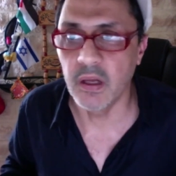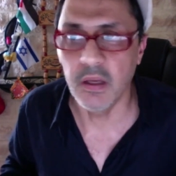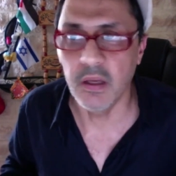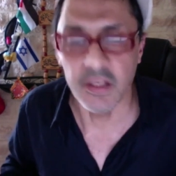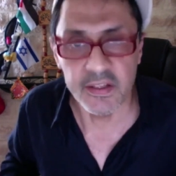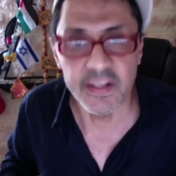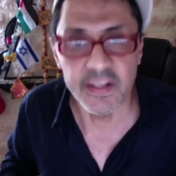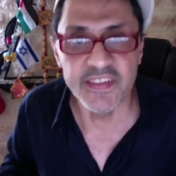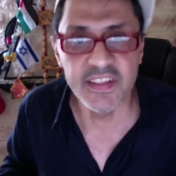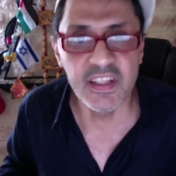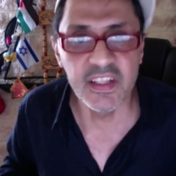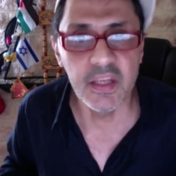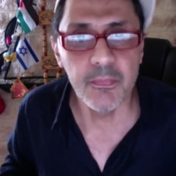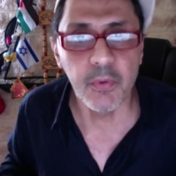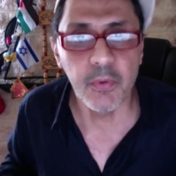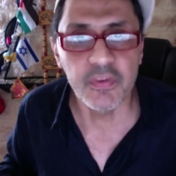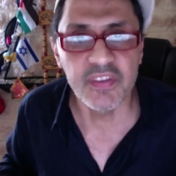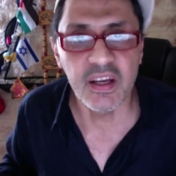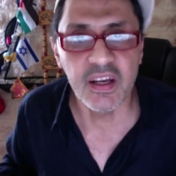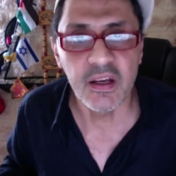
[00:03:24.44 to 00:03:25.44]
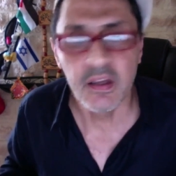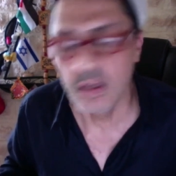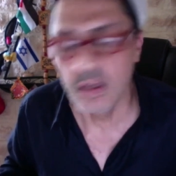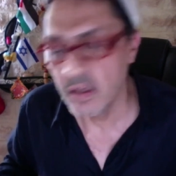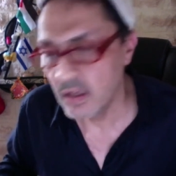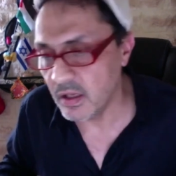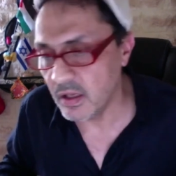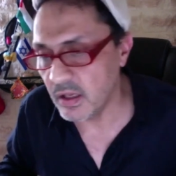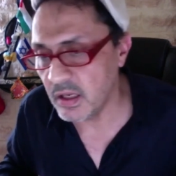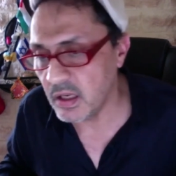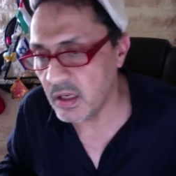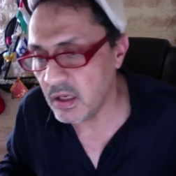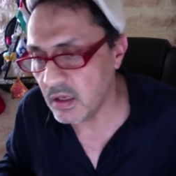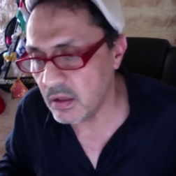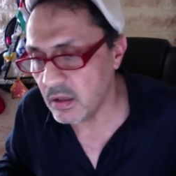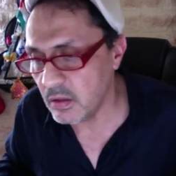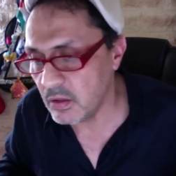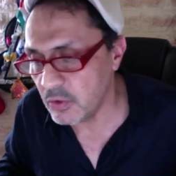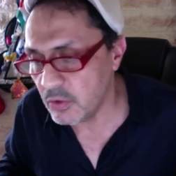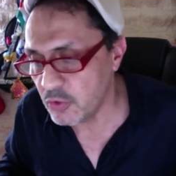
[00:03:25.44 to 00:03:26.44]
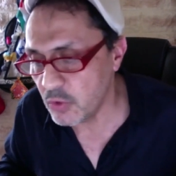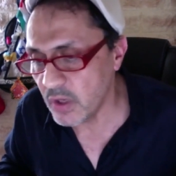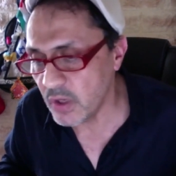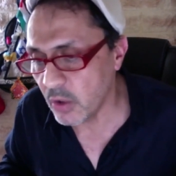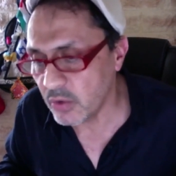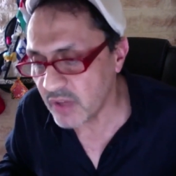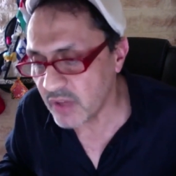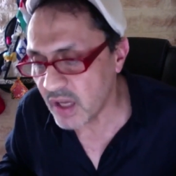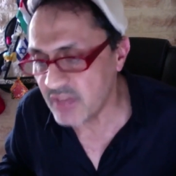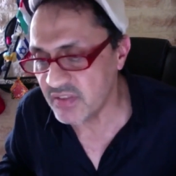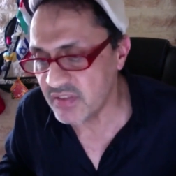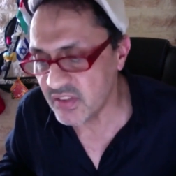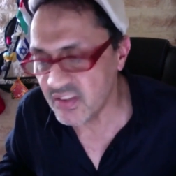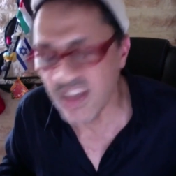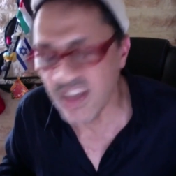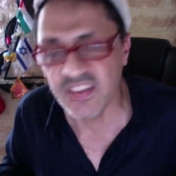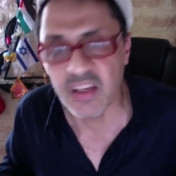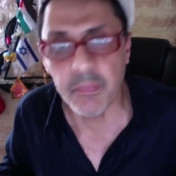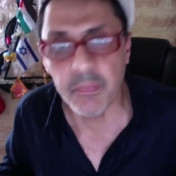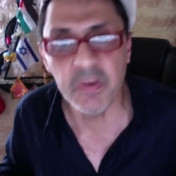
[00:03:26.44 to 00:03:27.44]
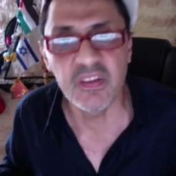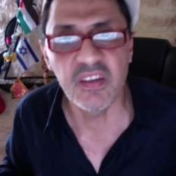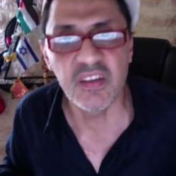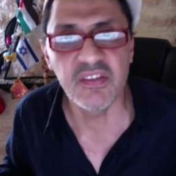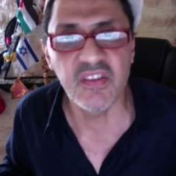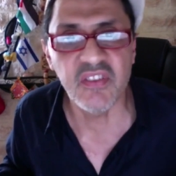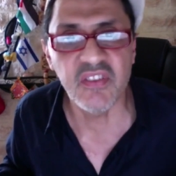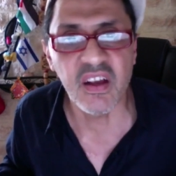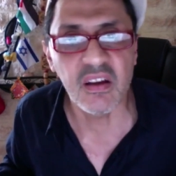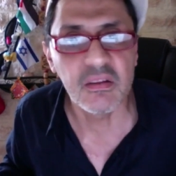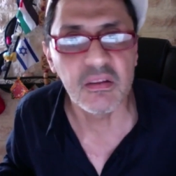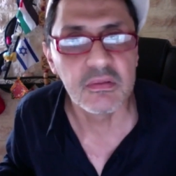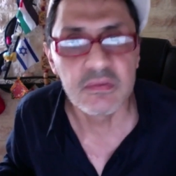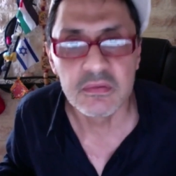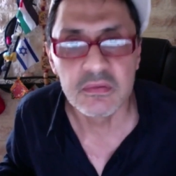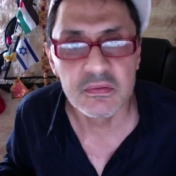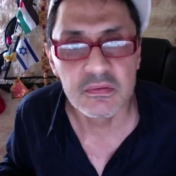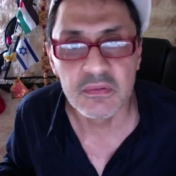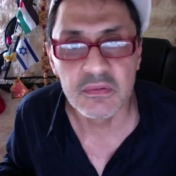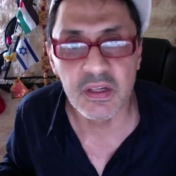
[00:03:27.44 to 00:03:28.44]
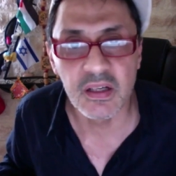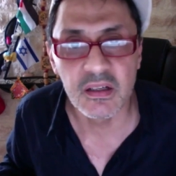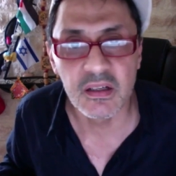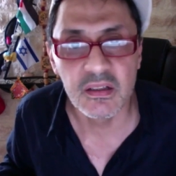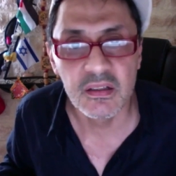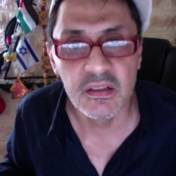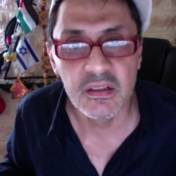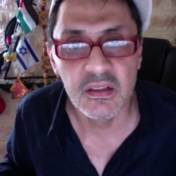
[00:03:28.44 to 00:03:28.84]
et de les aider pour ça. Et, Dieu y rendra à César ce qu'appartient à César. Voilà.